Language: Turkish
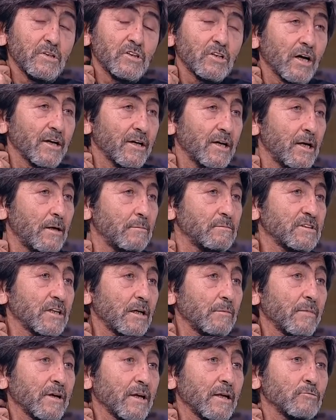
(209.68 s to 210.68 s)
Bir tane
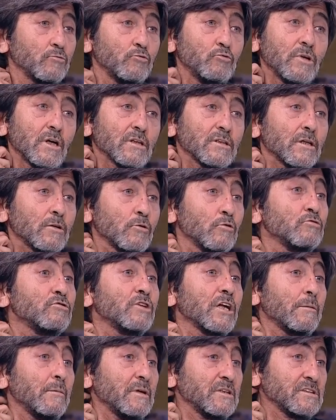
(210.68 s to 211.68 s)
emsal bana dünyada
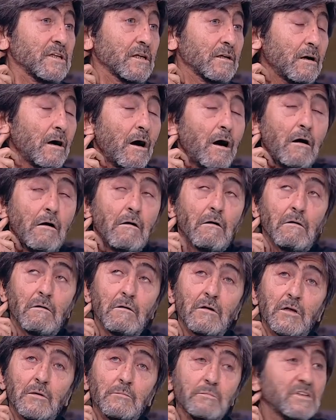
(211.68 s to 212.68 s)
gösteremezler. Ha
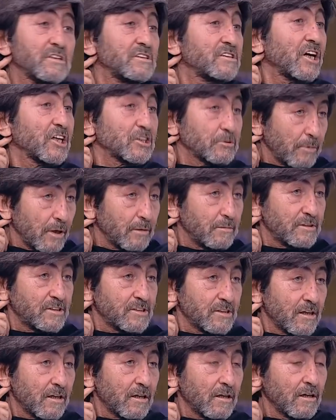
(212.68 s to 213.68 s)
biri
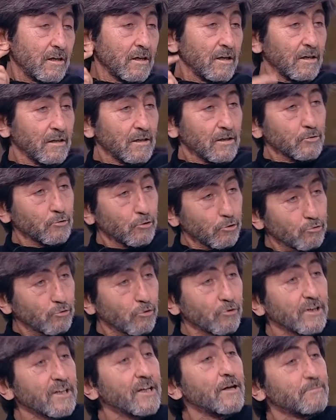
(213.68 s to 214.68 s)
saçmamışsa
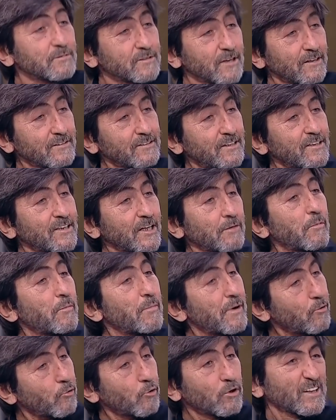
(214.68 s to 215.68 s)
kötü örnek emsal değildir
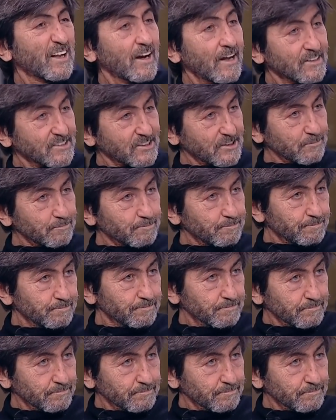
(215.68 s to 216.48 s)
ama ben ona da razıyım.